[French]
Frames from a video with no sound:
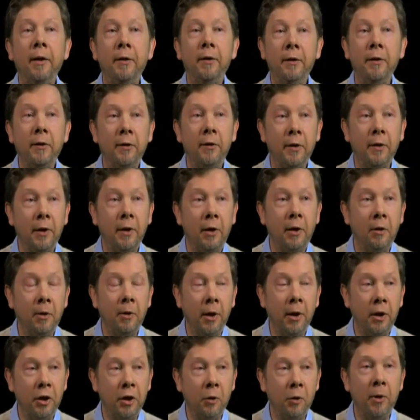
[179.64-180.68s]
la
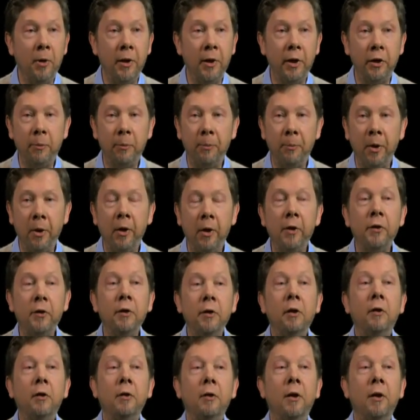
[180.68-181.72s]
promesse
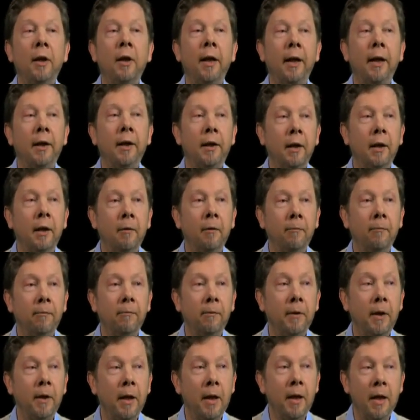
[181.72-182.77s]
chaque
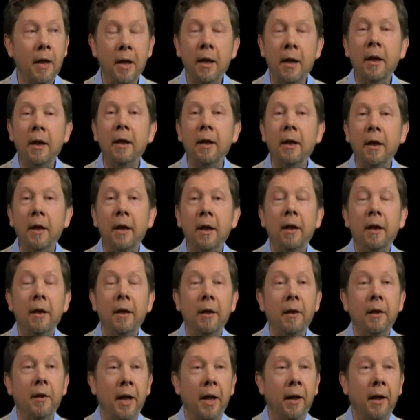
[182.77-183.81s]
fois qu'on
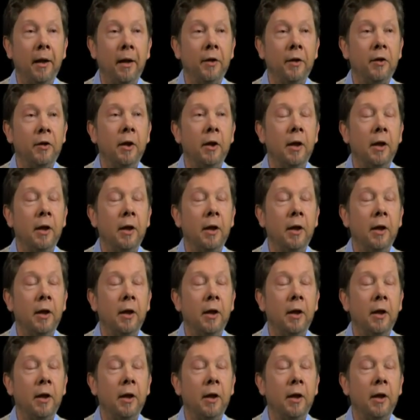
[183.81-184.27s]
se retrouve dans une